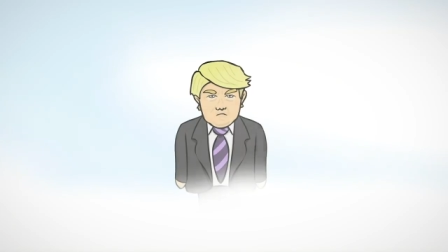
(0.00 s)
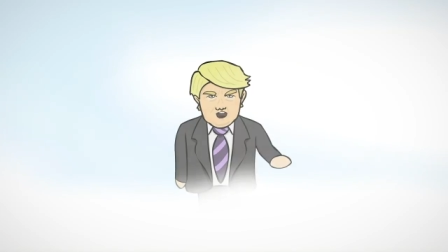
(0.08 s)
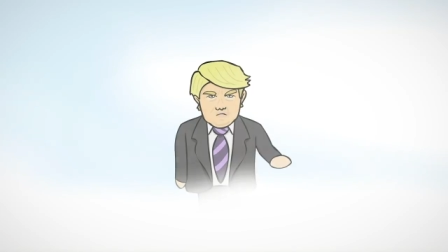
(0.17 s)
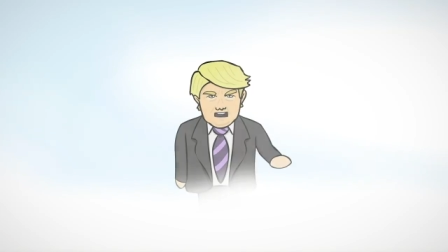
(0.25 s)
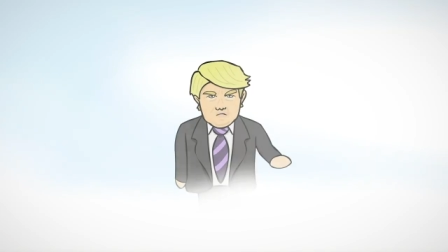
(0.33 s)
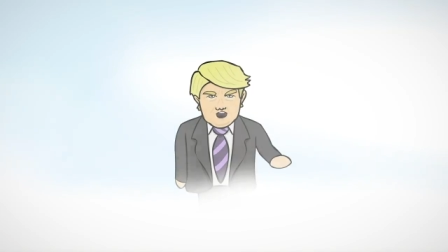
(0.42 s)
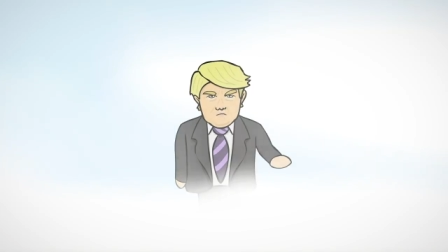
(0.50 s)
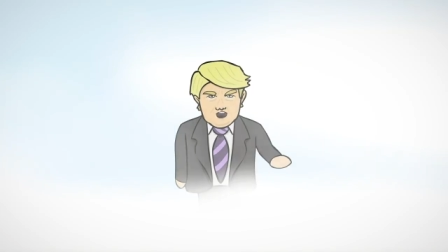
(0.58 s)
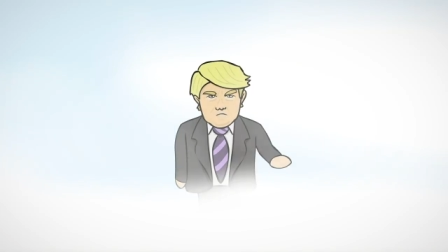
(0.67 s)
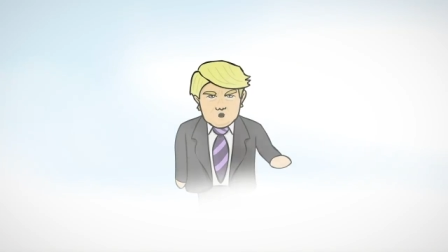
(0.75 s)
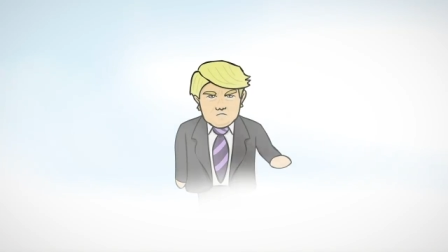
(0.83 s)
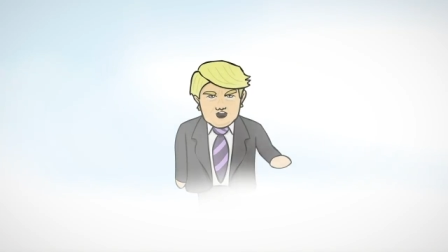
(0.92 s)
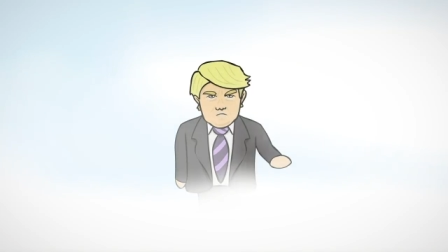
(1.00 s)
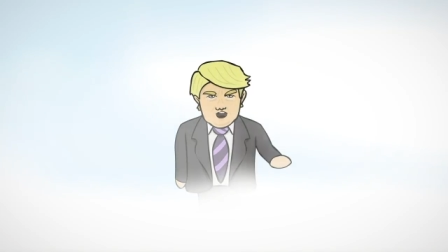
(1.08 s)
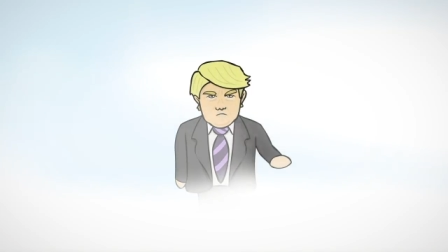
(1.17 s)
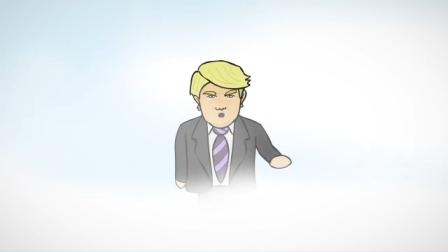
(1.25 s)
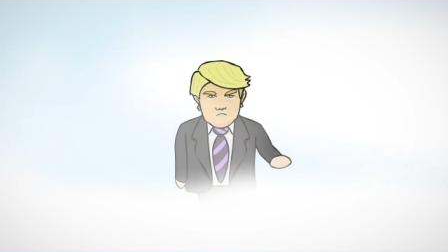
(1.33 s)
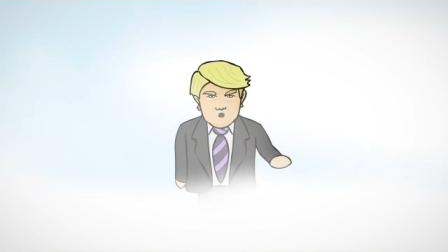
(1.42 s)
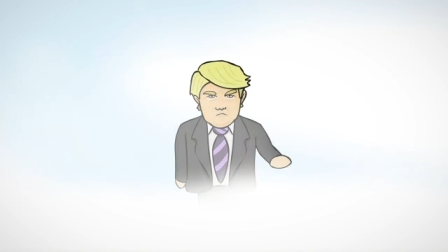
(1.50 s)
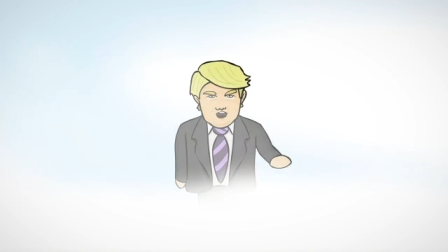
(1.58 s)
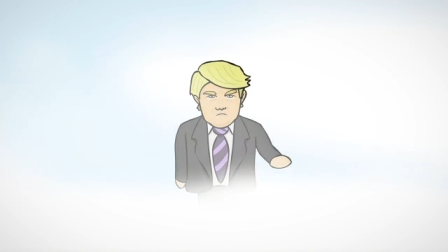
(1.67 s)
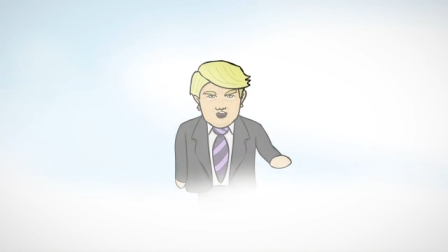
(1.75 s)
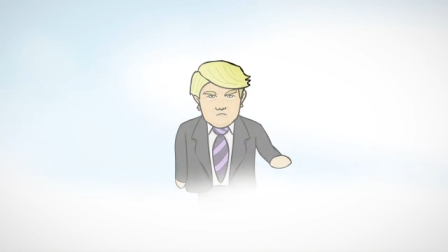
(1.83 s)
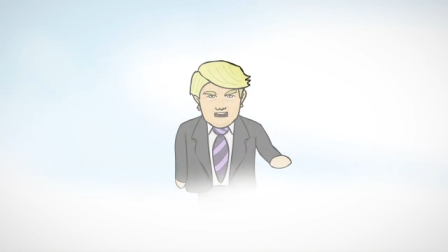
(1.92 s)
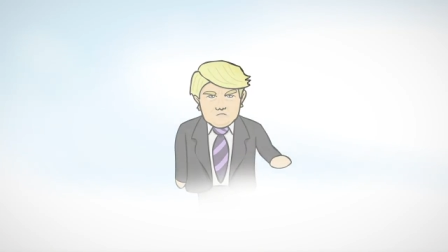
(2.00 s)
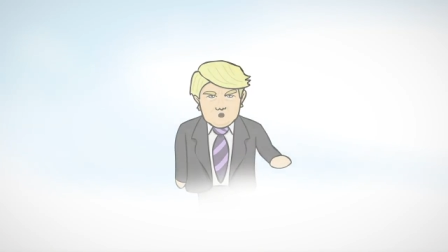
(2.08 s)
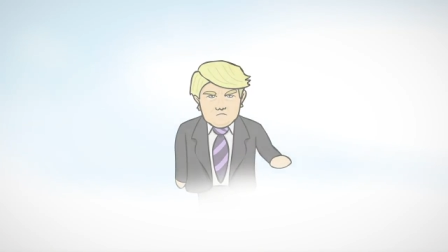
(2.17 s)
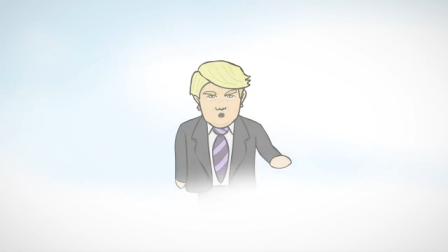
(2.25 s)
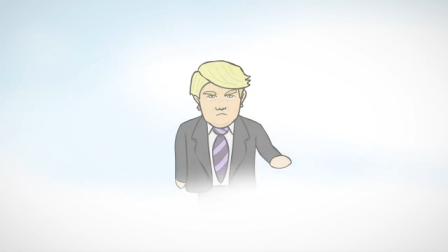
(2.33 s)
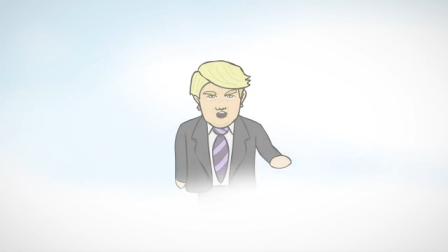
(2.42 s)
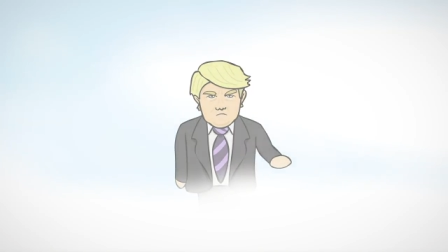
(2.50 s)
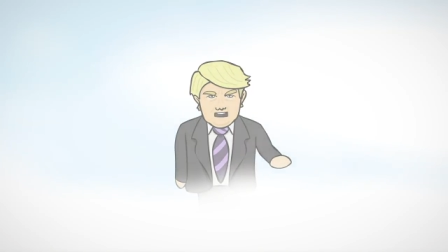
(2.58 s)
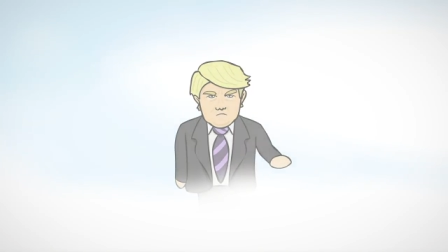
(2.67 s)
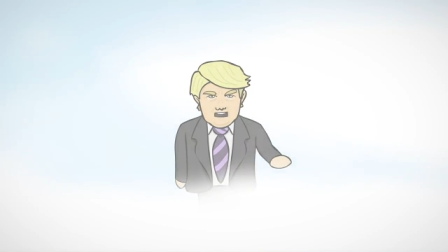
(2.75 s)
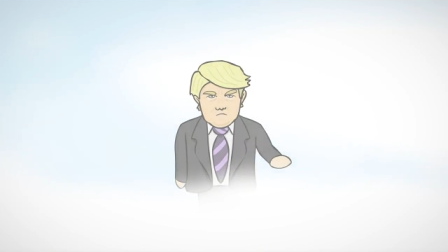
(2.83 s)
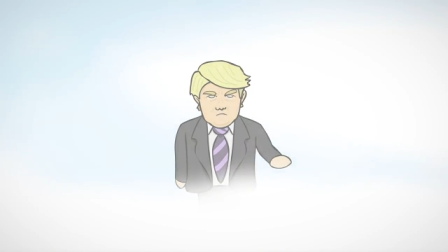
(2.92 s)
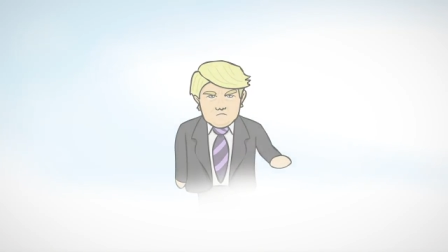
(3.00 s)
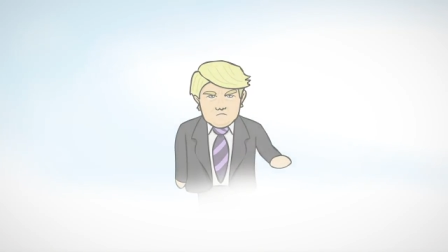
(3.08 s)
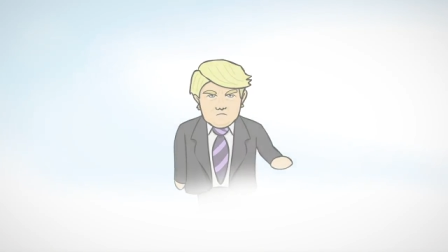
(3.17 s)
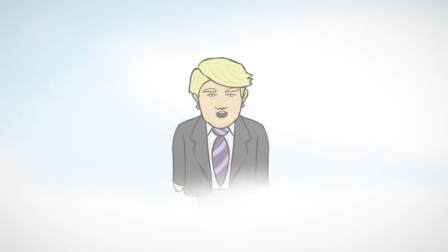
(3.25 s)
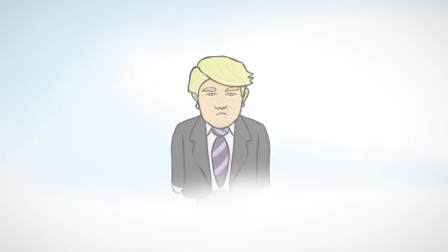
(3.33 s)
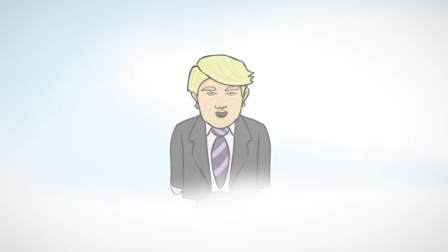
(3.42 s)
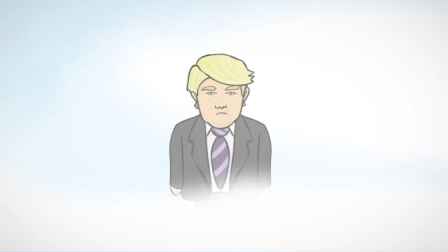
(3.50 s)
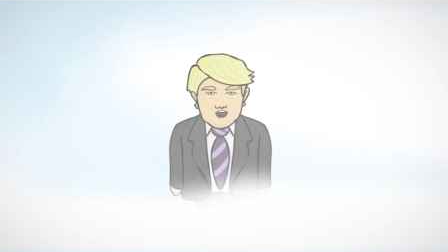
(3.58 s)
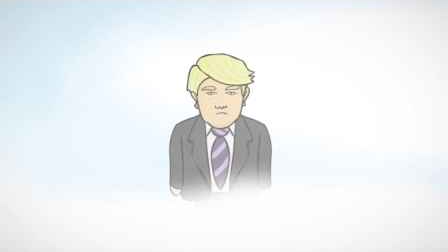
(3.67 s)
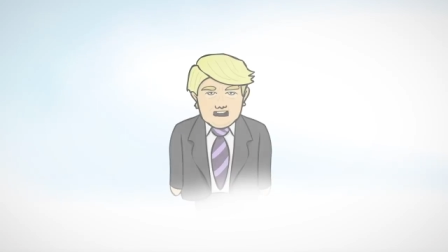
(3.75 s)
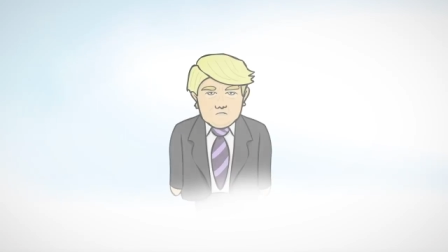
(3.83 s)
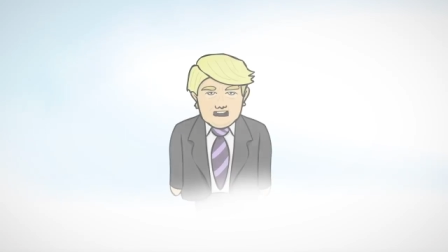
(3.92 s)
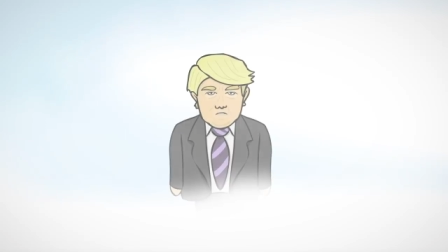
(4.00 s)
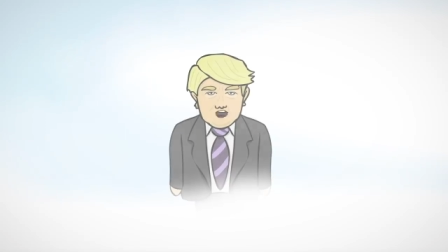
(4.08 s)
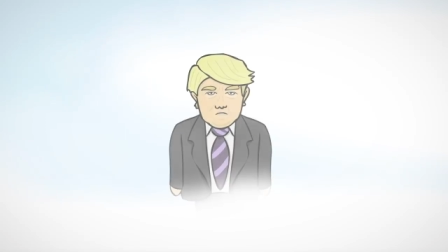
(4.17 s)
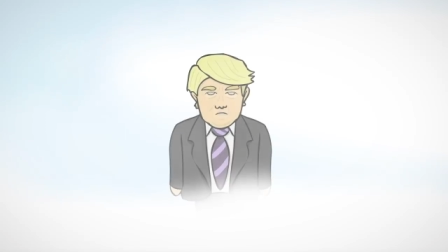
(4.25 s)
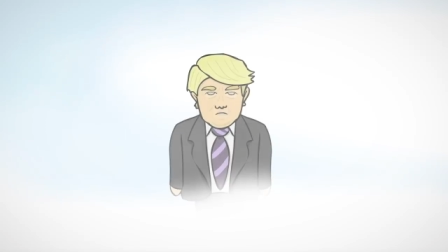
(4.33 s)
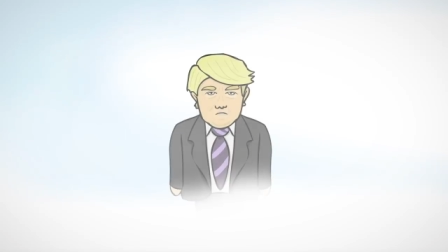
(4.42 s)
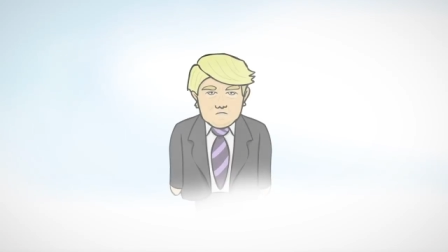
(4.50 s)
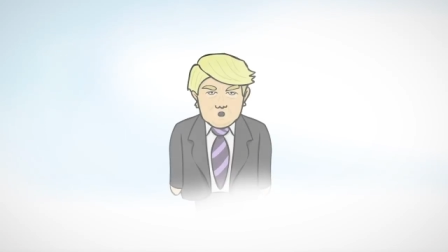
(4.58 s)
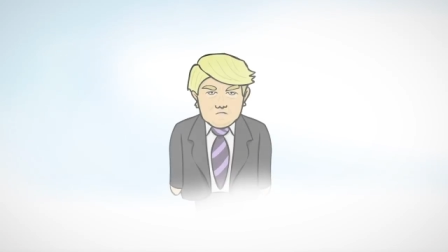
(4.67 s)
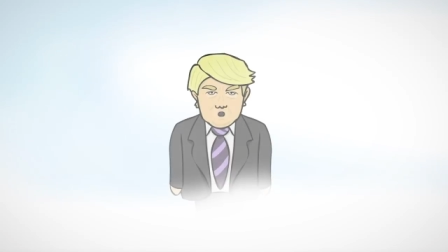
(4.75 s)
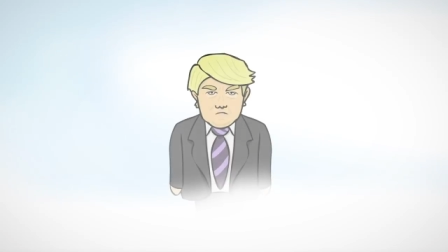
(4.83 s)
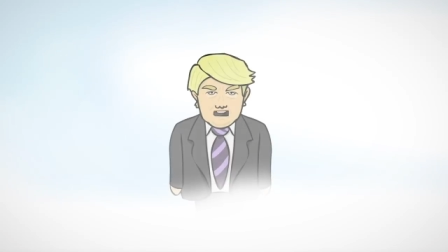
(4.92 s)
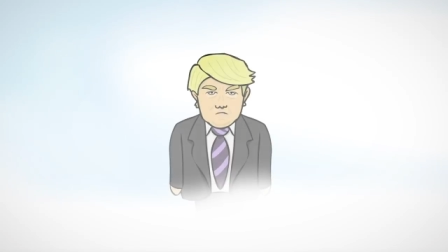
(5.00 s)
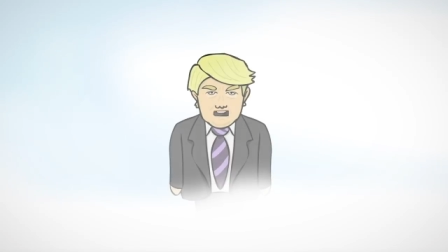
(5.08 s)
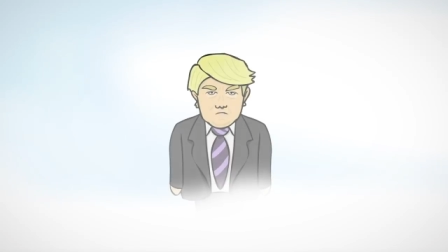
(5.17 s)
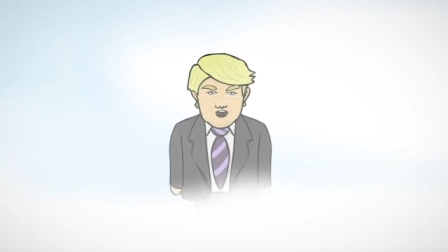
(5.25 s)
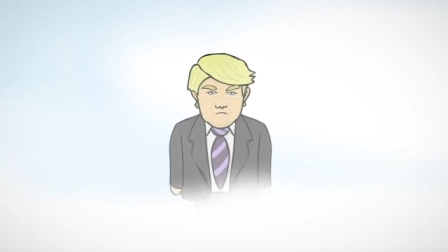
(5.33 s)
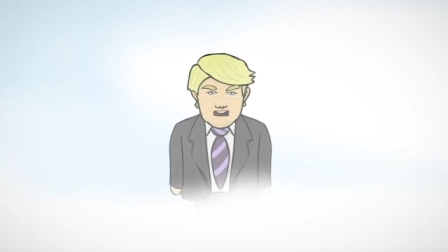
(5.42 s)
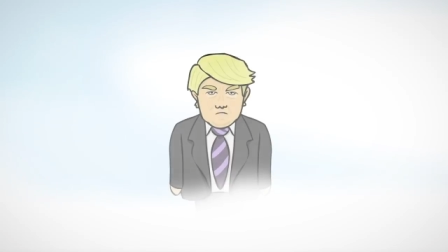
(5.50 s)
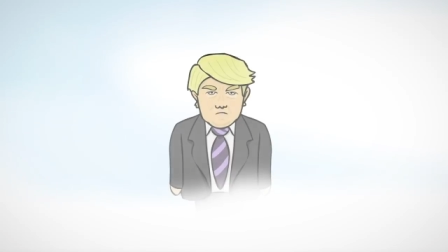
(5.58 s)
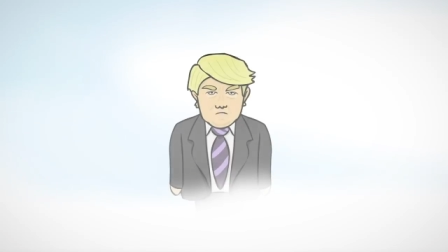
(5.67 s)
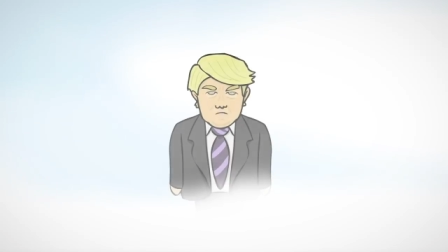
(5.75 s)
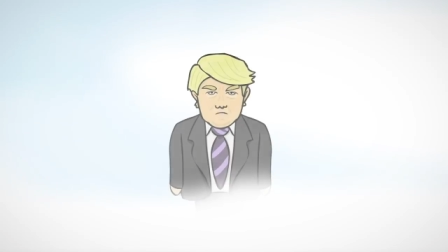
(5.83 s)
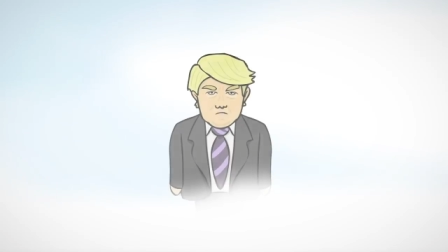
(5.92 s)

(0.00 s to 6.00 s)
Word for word: Benim daha 4 sene oldu. Ben Allah'ın kulu değil miyim? Kerhan Hacı mıyım ben? Kötü bir insan mıyım?